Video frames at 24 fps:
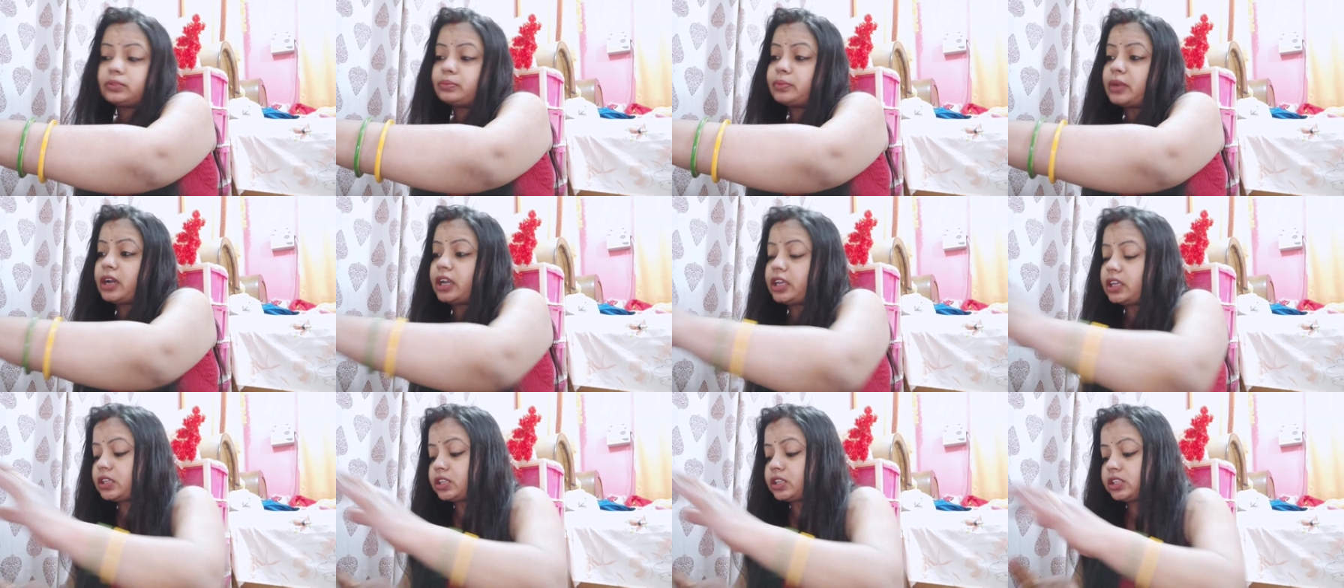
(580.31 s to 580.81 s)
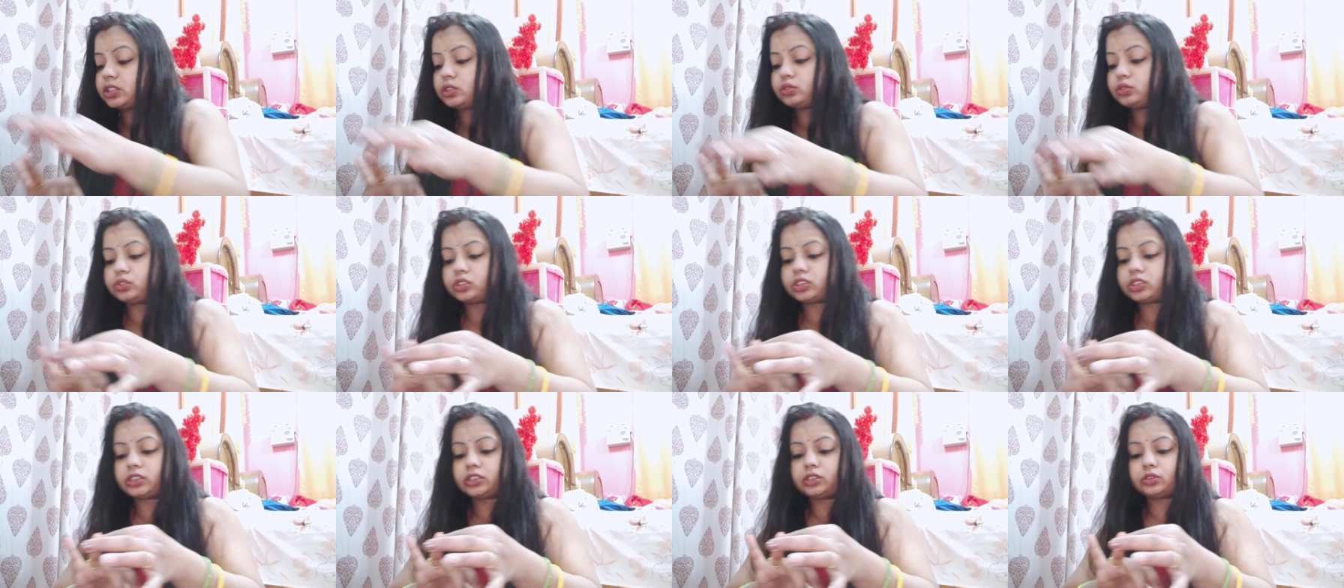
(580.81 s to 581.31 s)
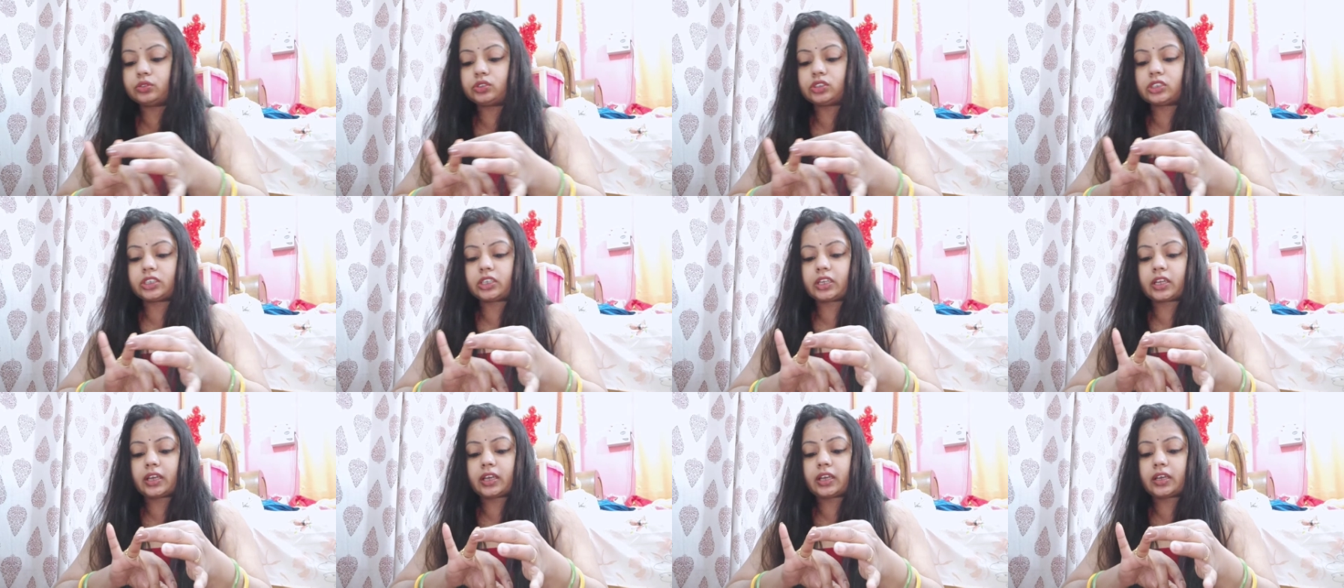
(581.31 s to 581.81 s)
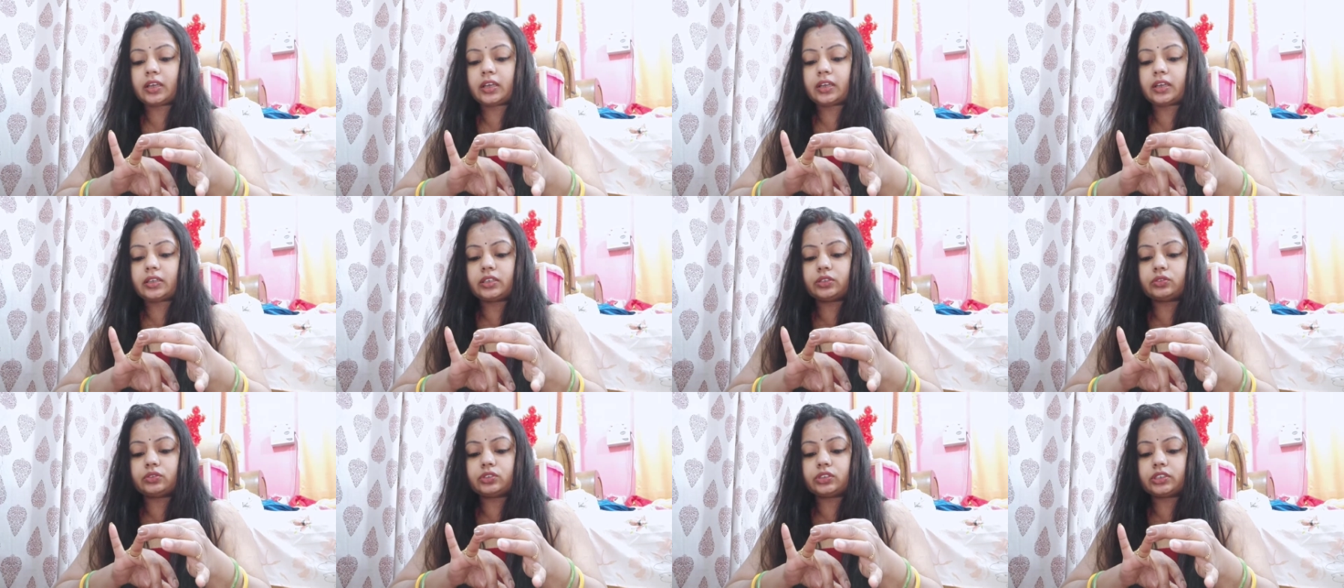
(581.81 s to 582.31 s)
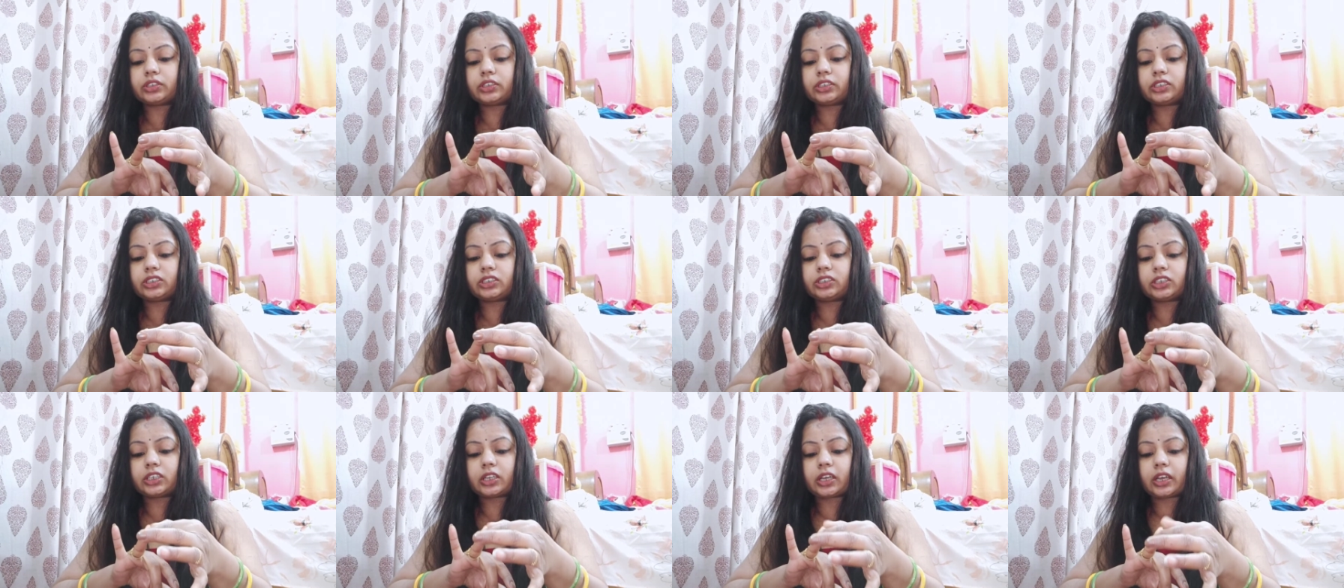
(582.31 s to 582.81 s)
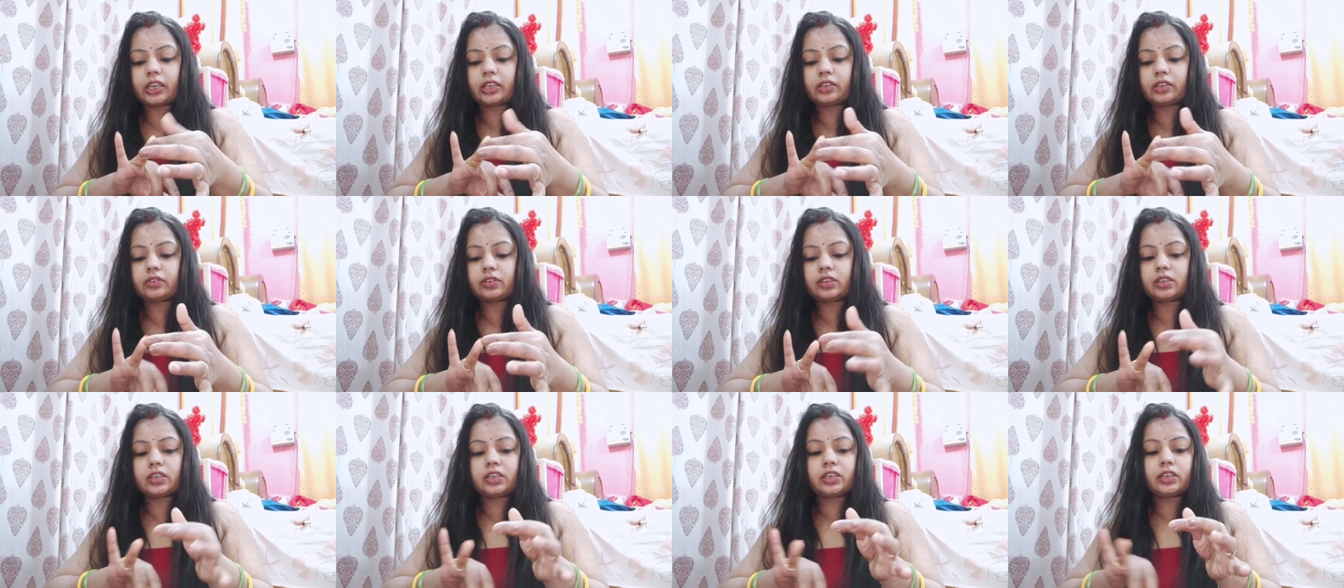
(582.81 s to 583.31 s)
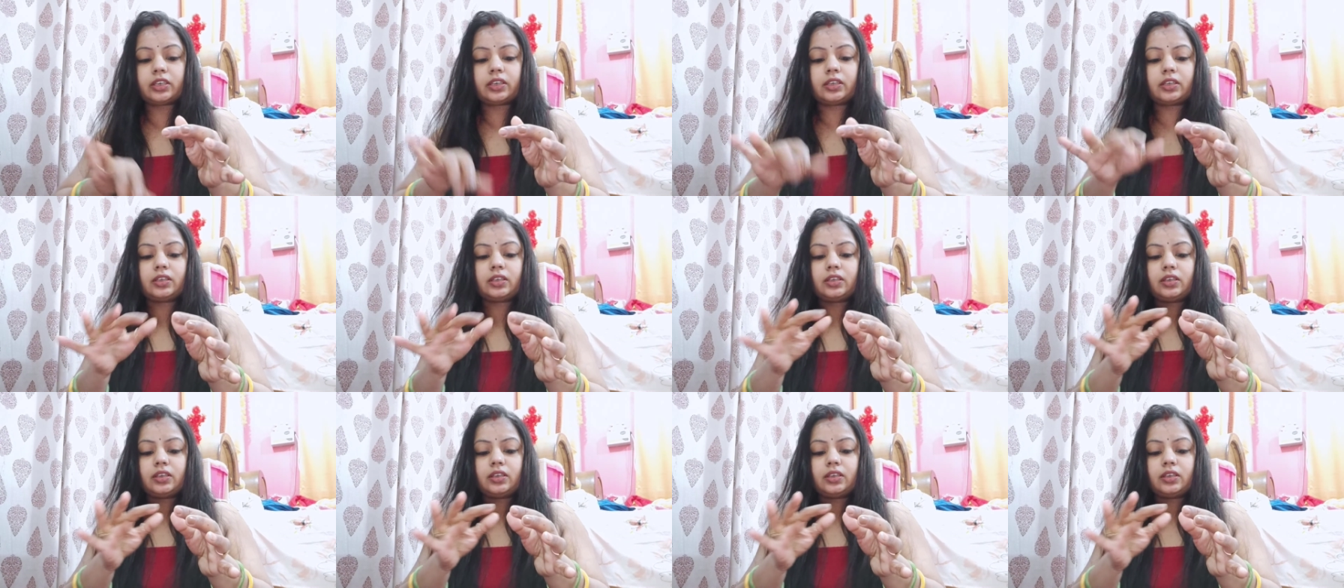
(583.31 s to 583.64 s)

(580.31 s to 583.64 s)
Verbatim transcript: माही की ट्यूशन टीचर ट्यूशन टीचर आई हुई है